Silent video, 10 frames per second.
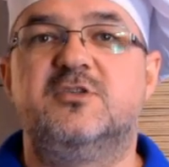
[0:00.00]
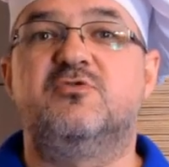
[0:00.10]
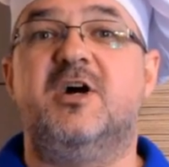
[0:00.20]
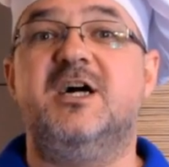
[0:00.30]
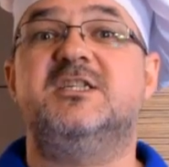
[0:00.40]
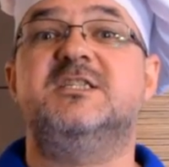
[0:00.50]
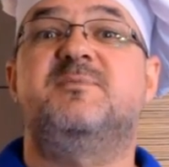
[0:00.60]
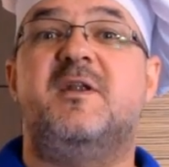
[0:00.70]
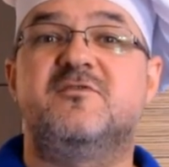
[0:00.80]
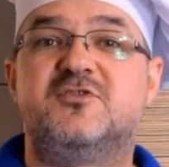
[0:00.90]
Słuchajcie,
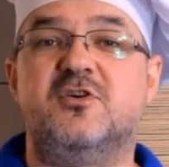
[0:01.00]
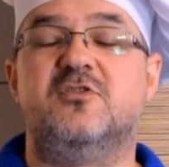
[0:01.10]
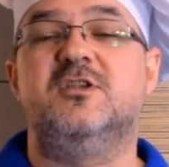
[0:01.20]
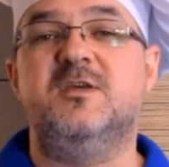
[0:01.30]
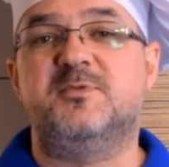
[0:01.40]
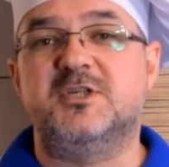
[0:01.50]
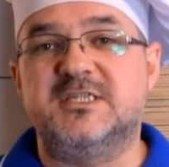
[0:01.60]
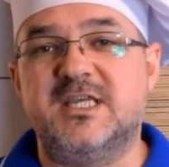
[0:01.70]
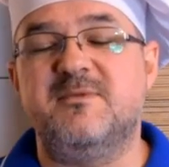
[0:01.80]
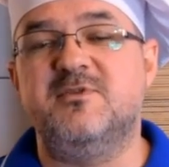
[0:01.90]
sprawdzone
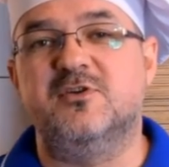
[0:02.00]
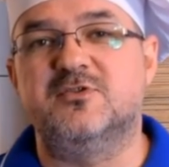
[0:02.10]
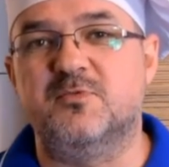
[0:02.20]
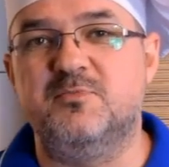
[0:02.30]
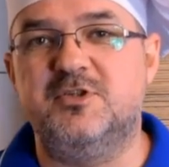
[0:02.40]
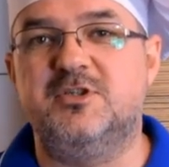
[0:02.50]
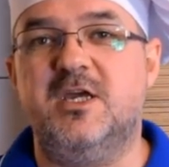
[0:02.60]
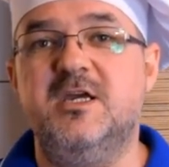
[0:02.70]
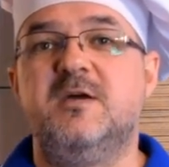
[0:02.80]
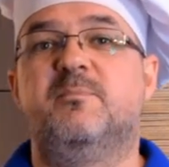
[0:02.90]
przeze mnie
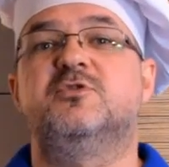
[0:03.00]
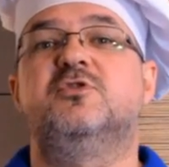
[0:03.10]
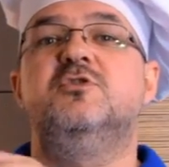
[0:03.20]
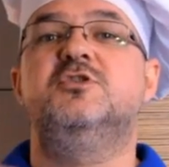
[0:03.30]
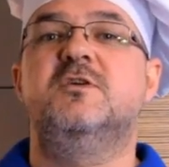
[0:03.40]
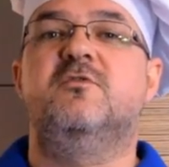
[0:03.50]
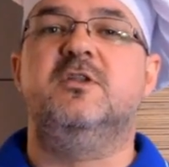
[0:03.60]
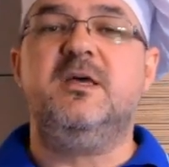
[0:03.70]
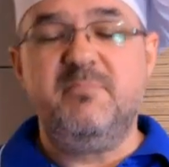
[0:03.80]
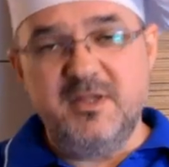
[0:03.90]
osobiście, posolicie
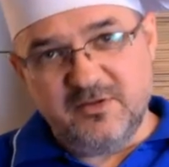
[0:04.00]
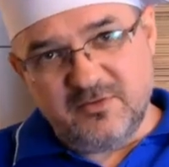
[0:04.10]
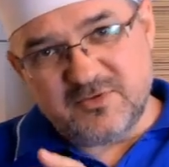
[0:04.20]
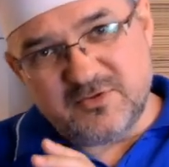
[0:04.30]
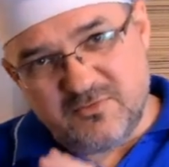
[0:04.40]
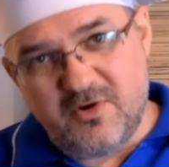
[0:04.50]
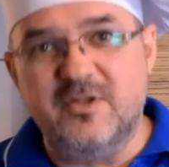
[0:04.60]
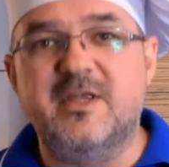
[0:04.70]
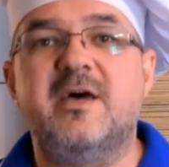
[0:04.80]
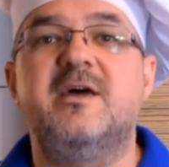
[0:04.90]
wodę, będą
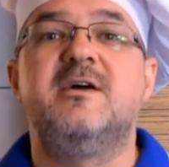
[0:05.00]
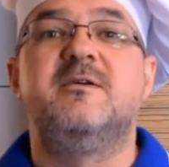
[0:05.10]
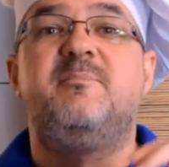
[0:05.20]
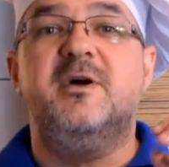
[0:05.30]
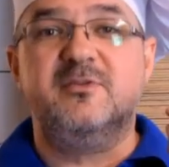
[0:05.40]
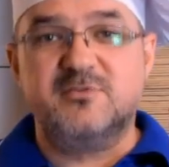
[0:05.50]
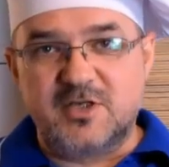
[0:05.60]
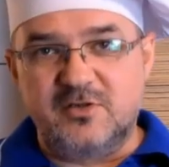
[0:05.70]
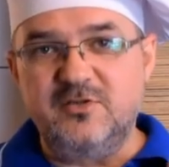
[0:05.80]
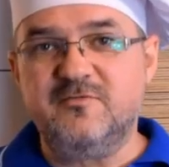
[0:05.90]
słone będą
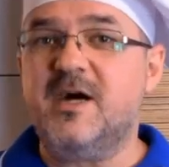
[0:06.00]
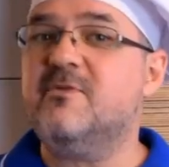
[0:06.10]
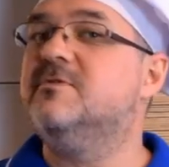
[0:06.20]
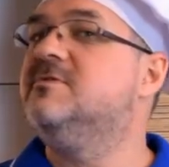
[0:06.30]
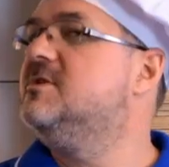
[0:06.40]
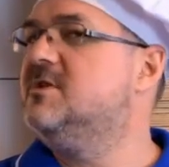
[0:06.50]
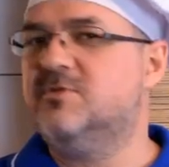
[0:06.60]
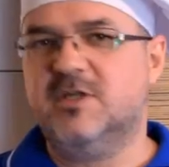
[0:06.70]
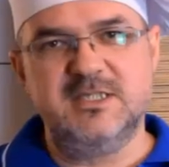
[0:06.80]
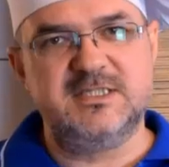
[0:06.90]
się gotowały, nic
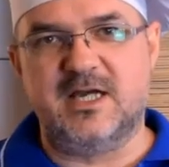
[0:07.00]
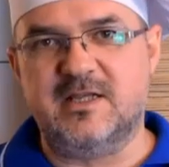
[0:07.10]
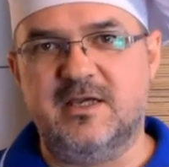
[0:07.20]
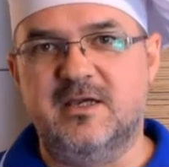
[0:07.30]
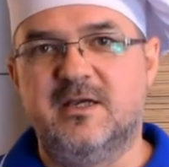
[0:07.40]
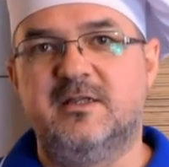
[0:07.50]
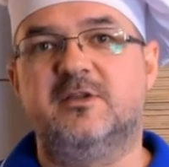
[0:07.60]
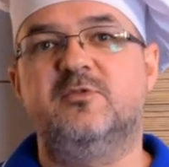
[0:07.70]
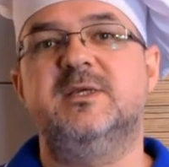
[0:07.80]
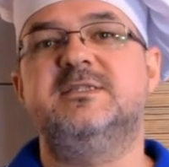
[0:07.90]
im się nie stanie.
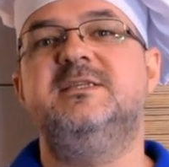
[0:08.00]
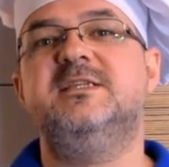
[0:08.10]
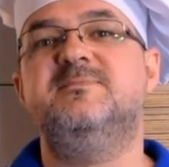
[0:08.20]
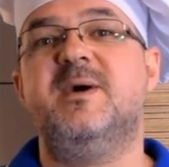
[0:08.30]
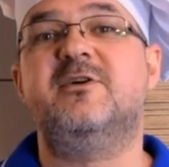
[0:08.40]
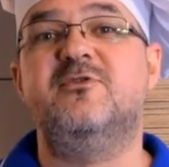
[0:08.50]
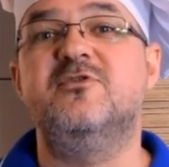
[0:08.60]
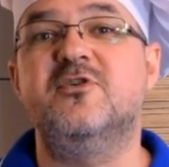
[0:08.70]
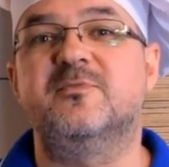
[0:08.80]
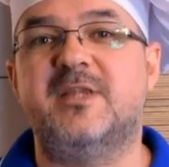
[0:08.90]
Natomiast nie
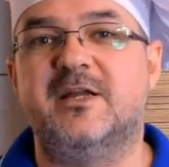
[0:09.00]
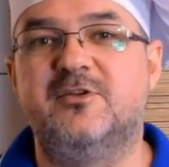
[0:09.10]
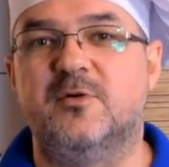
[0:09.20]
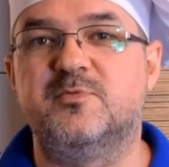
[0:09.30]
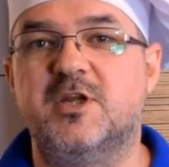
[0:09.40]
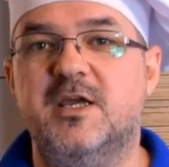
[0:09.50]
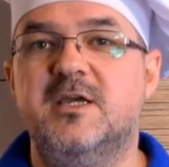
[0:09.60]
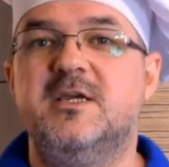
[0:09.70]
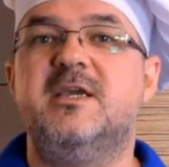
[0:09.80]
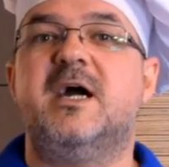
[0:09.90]
smakują tak dobrze
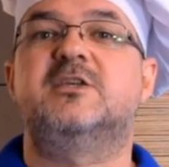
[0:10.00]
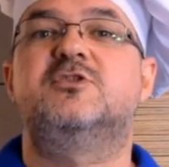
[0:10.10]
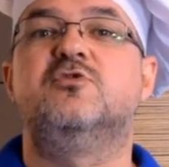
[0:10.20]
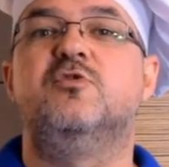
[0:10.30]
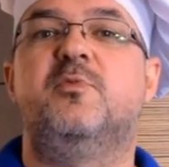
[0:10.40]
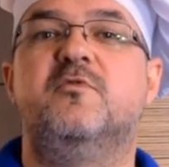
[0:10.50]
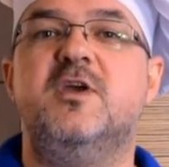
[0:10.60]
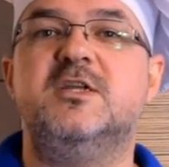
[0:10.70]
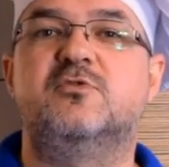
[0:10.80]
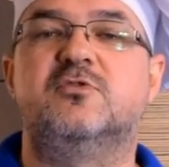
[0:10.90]
jak sól po
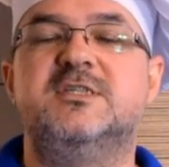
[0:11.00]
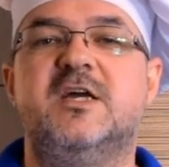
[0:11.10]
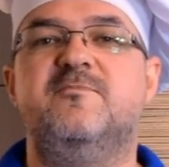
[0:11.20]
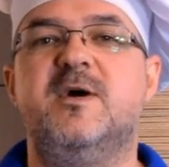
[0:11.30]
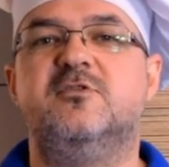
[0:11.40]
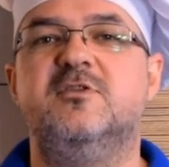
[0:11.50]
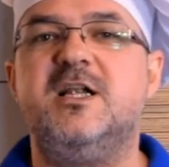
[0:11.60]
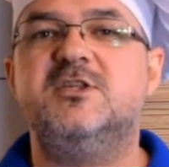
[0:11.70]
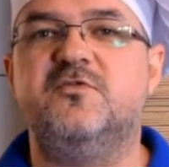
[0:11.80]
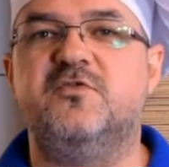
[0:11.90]
wierzchu. To jest jak w
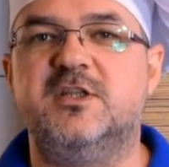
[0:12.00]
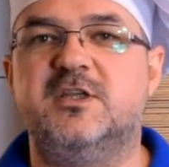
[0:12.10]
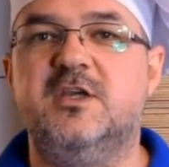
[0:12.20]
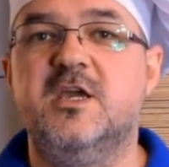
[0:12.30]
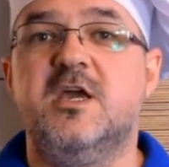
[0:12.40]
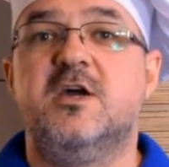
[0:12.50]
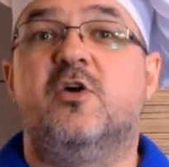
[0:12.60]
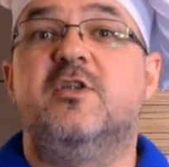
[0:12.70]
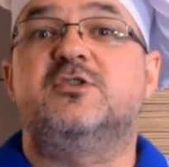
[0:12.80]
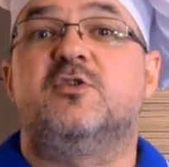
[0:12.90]
McDonaldzie frytki.
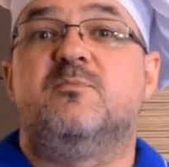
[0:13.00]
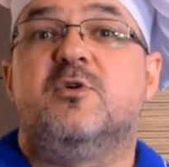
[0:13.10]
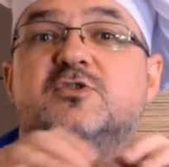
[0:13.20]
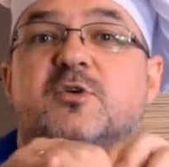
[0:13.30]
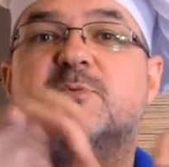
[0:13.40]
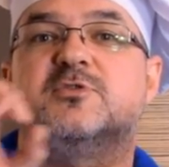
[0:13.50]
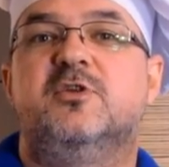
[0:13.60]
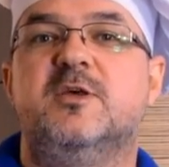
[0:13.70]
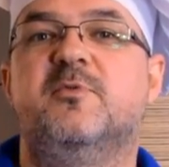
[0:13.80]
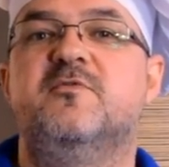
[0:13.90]
One są mocno
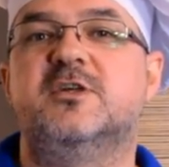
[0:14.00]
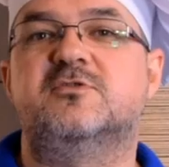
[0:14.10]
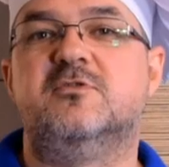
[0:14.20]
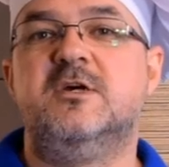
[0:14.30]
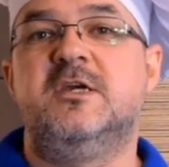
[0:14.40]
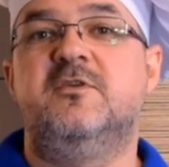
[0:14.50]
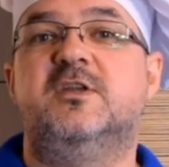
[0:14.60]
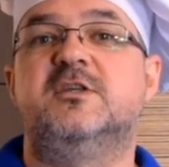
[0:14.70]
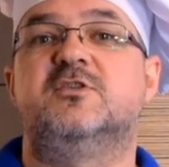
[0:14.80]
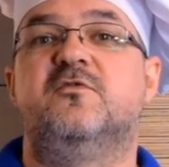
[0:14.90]
posolone po wierzchu i
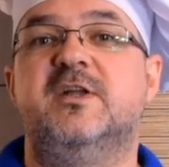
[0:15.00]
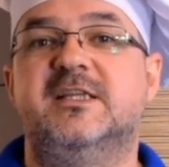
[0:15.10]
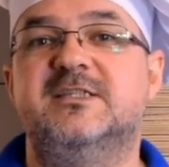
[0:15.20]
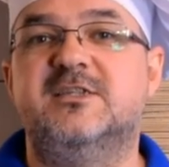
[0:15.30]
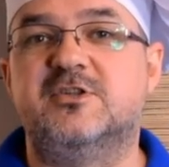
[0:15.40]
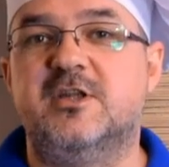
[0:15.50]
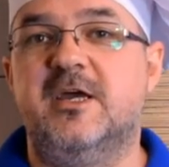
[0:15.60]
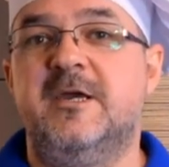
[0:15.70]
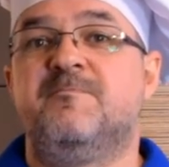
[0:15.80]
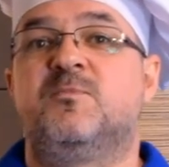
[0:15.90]
wtedy są
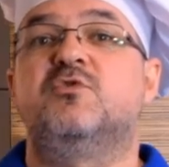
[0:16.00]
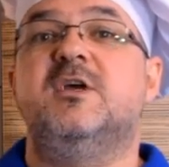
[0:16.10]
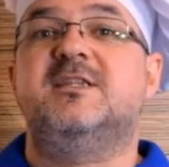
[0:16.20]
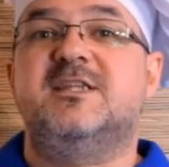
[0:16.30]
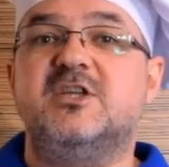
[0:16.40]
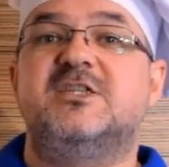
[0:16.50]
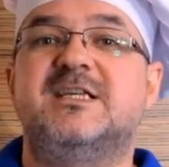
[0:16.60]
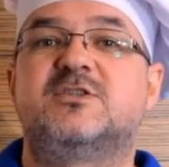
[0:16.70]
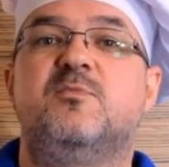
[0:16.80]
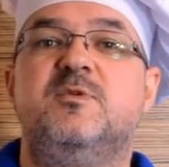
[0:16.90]
fantastyczne. Tutaj też
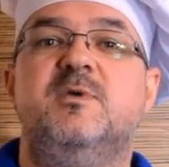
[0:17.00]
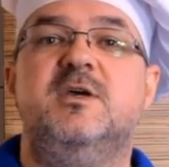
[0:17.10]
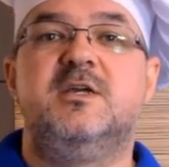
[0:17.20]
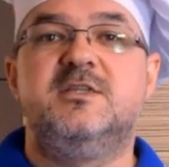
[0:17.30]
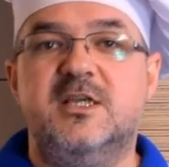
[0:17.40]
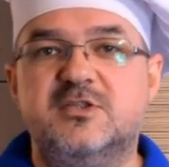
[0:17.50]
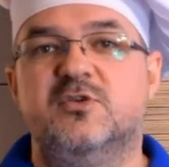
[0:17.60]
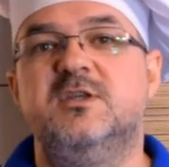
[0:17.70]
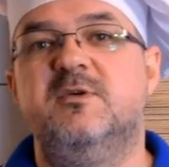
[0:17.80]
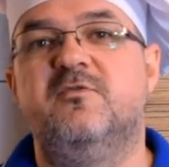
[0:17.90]
tak zrobimy. Nie
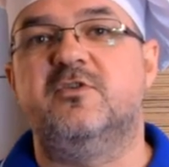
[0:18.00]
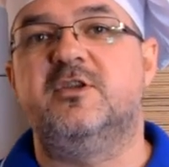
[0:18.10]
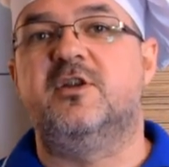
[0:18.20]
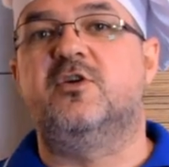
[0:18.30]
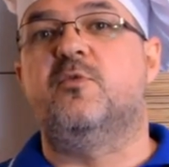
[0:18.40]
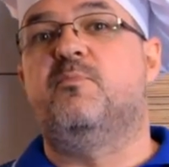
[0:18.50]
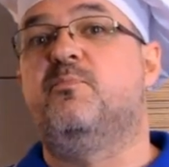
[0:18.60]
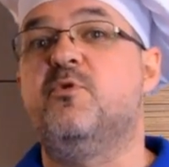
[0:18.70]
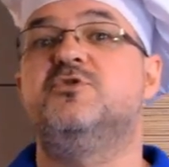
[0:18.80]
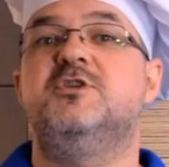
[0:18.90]
solimy wody, tylko
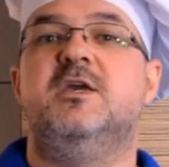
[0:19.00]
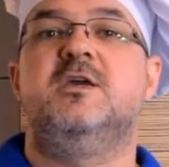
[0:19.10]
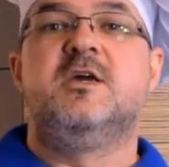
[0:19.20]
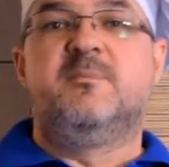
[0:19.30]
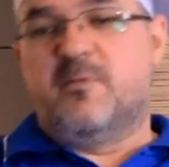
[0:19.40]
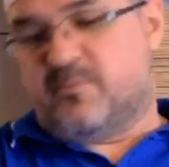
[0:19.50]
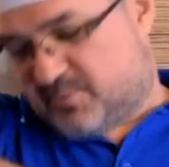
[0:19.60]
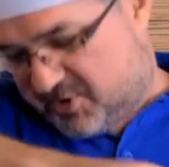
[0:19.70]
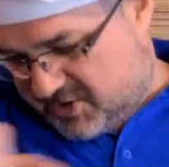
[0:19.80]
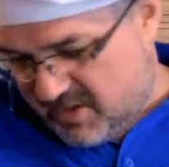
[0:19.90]
później
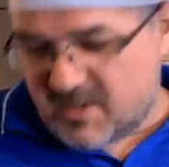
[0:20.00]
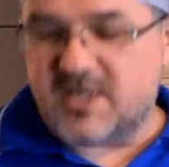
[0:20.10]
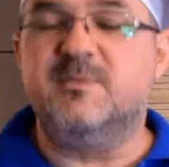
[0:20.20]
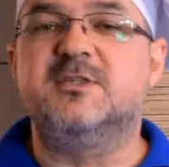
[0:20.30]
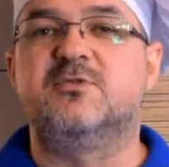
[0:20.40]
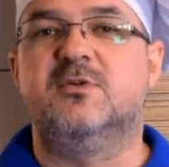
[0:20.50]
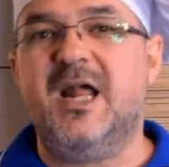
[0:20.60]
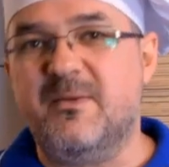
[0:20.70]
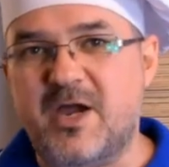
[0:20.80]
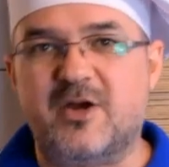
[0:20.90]
przemienimy sól
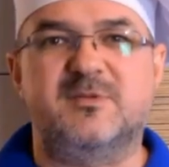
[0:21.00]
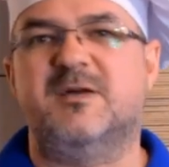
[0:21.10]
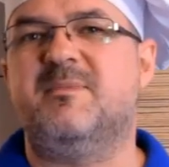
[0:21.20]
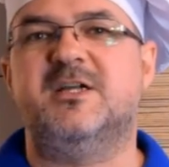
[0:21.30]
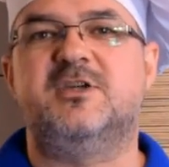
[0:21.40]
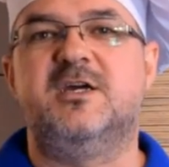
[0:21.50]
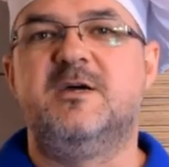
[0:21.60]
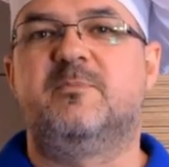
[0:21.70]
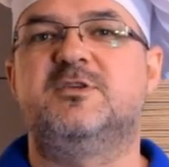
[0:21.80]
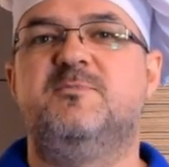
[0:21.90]
albo jaką tam macie,
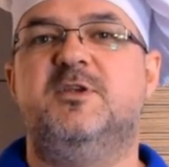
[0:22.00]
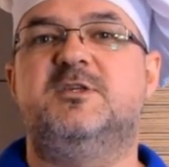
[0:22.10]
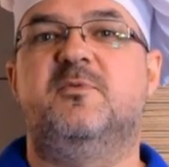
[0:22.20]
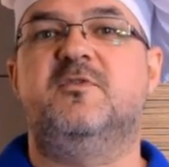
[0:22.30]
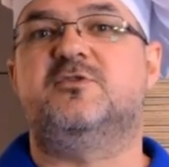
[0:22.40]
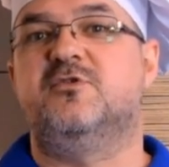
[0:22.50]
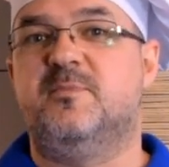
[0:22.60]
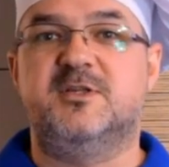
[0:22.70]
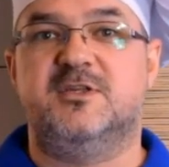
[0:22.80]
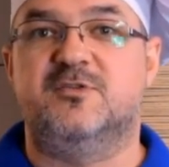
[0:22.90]
posypiecie po wierzchu i będzie